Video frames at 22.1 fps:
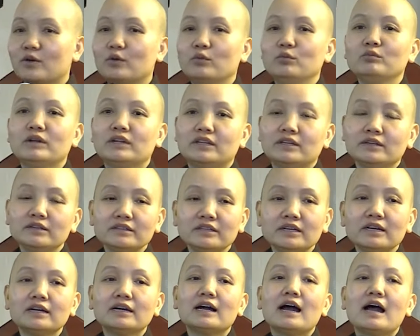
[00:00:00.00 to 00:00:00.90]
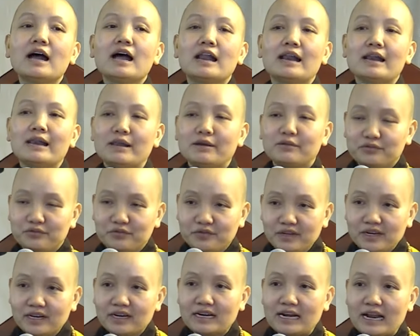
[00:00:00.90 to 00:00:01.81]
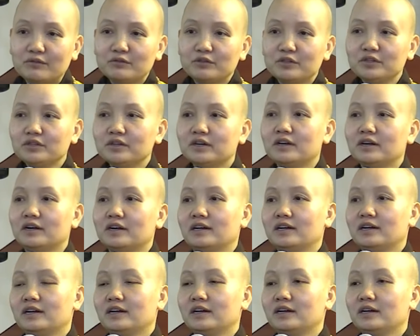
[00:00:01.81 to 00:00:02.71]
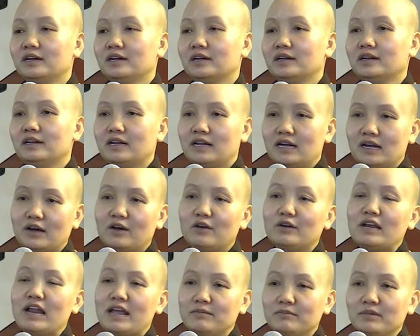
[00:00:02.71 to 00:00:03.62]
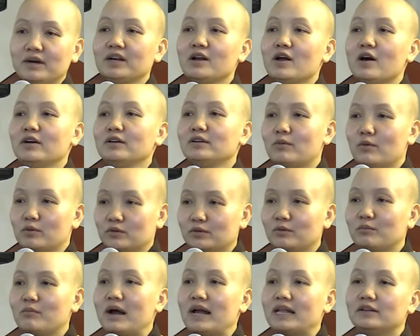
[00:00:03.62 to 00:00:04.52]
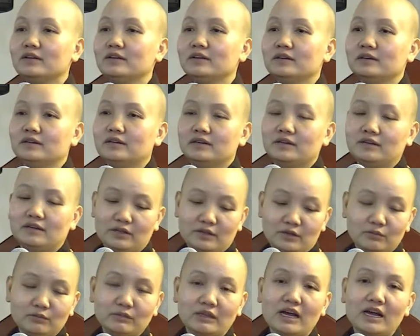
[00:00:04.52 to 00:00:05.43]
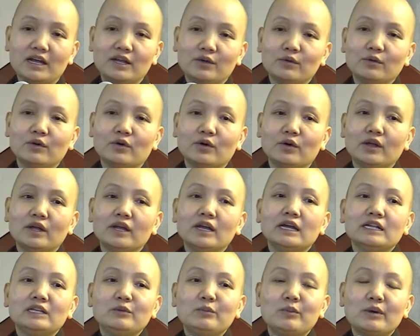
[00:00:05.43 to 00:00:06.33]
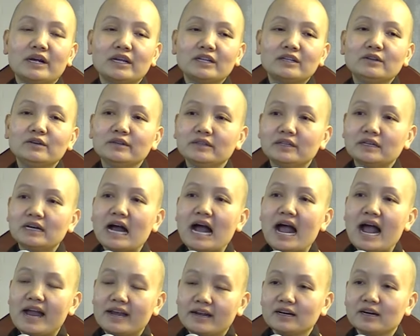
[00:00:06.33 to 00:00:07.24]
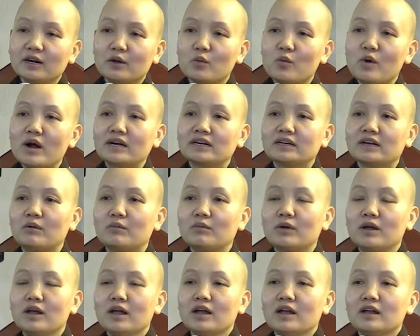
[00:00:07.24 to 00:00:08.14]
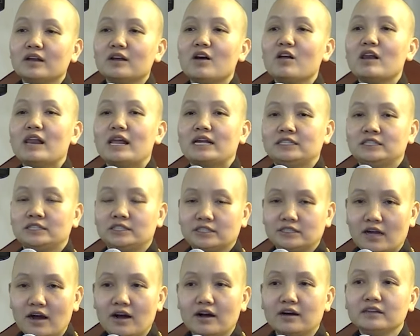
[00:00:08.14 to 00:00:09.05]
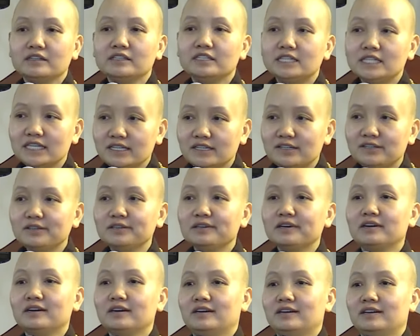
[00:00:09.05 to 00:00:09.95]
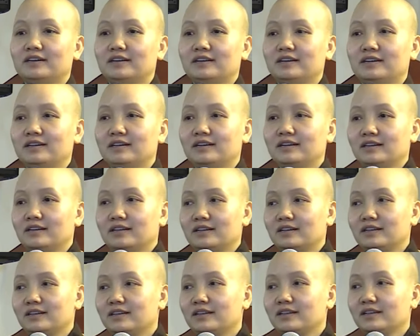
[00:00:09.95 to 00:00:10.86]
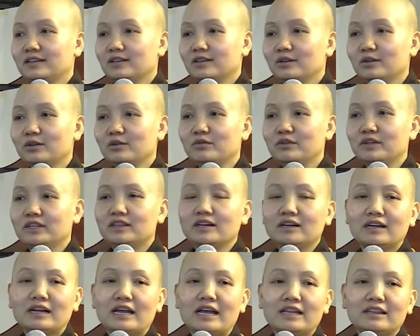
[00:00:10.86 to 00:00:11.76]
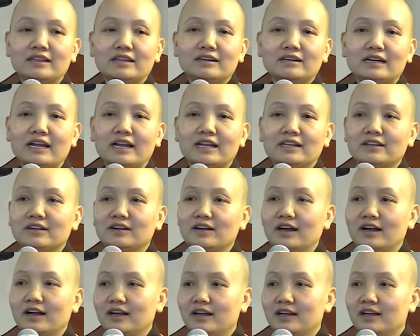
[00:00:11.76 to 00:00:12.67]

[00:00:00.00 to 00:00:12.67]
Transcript: Cũng là thứ nhất là phiền não chướng, là hồi nãy mới nói một trong ba chướng là chúng ta hiểu rồi. Nhưng mà cái chướng thứ hai rất là quan trọng, đó là sở tri chướng. Quý vị từng nghe từ này chưa?